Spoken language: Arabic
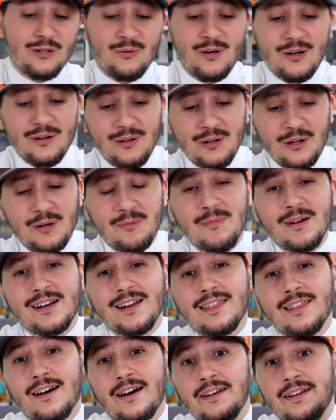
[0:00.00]
واقول لكم مره
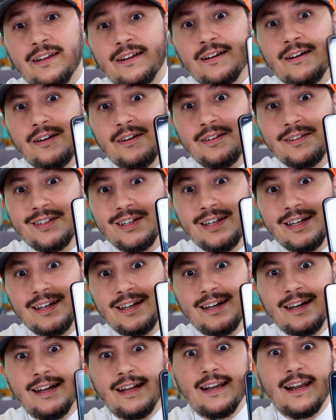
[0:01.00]
ثانيه
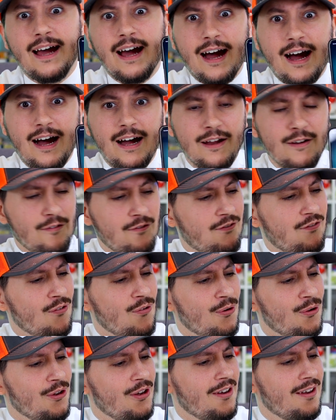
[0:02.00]
عندنا
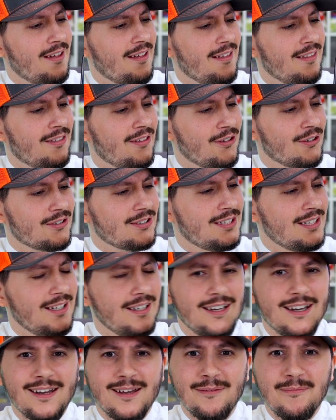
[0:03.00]
الايفون
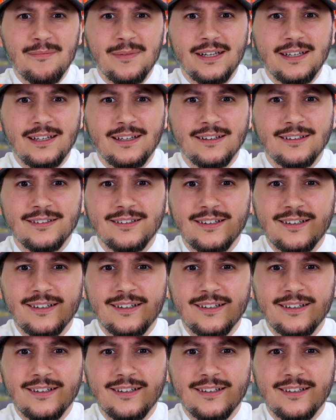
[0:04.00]
13 ميني